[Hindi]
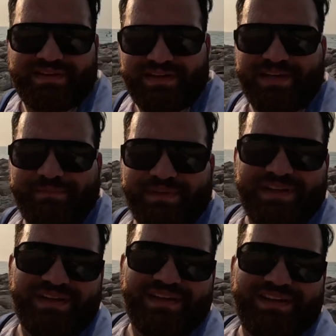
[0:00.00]
लेट मी
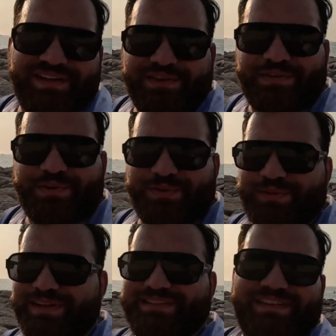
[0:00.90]
शो यू
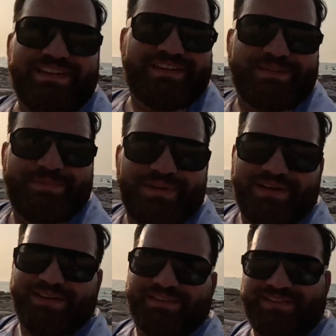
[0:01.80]
लग्जरी ट्रिप
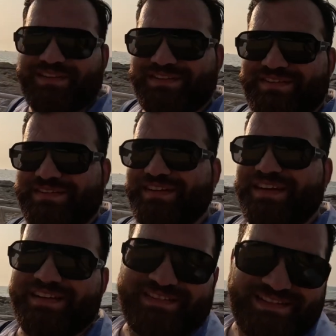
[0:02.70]
इस
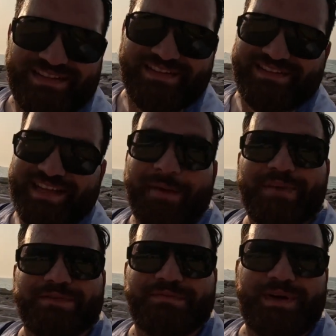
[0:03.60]
इस टाइम
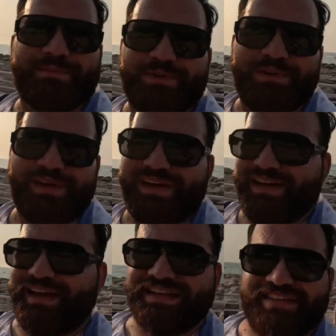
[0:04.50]
लैब्स में आपको
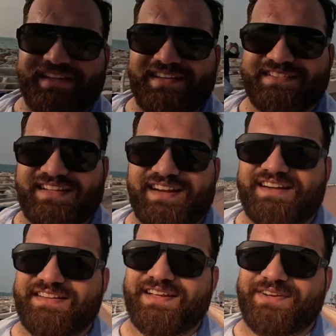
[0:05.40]
एक से एक लग्जरी
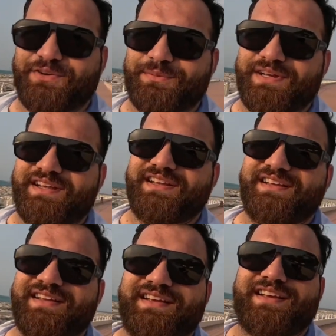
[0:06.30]
गाड़ी देखने को
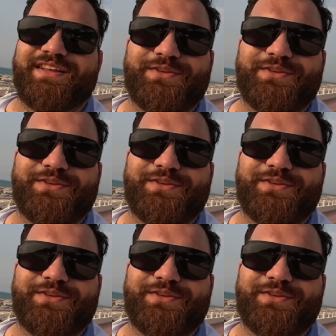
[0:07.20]
मिलेगी